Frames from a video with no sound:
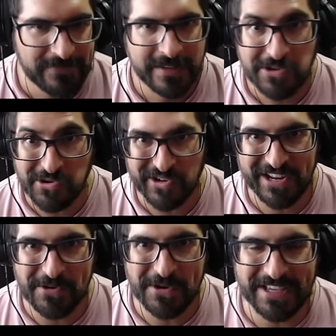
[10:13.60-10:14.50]
Yo
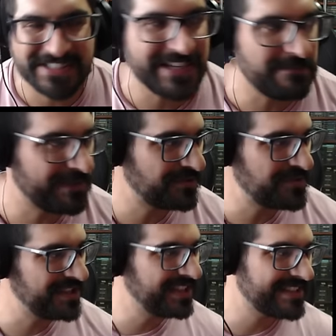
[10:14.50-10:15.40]
creo que sí,
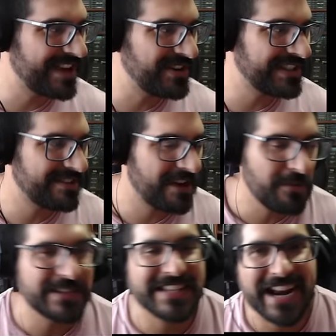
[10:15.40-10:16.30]
Pezuñines. Ahorita se va a
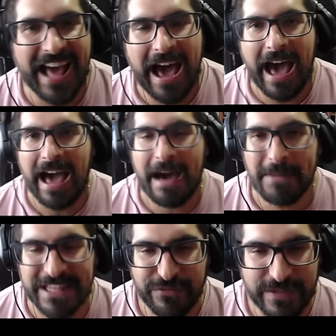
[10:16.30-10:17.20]
comenzar a,
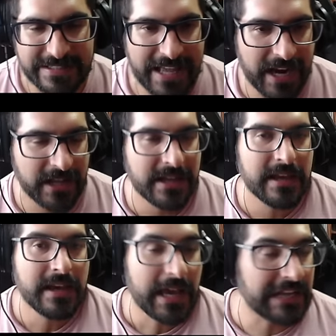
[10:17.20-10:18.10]
manifestar
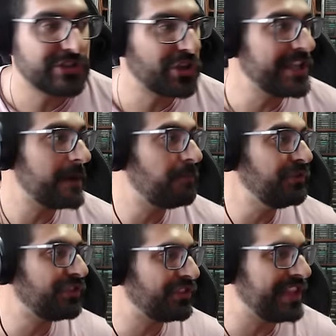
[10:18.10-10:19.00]
el
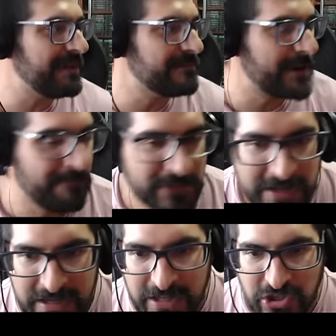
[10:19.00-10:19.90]
Sonic.team.
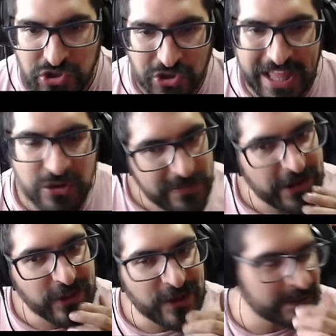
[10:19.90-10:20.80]
Zona
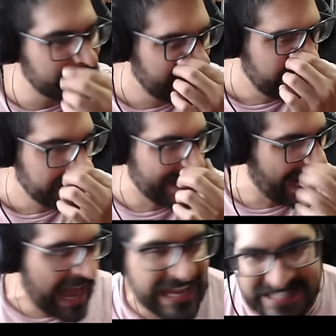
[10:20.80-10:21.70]
número 2 de
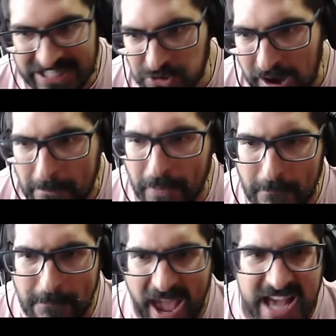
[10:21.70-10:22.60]
la Scrap
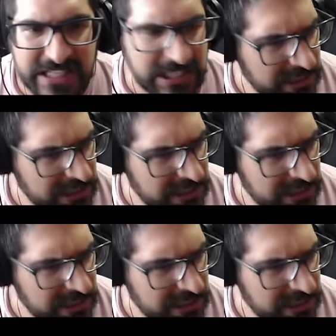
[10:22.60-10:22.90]
Base.